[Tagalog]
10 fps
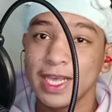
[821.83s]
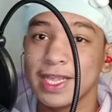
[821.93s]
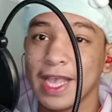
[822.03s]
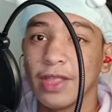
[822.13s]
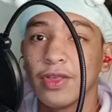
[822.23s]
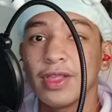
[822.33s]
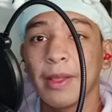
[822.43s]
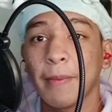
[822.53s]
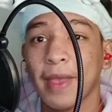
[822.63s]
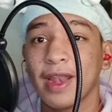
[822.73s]
dun sa pera
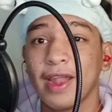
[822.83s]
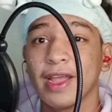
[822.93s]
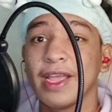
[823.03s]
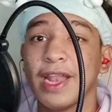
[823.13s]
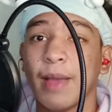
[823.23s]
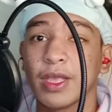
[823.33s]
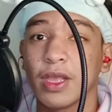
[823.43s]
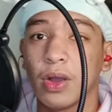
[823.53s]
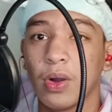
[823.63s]
na ginamit ko.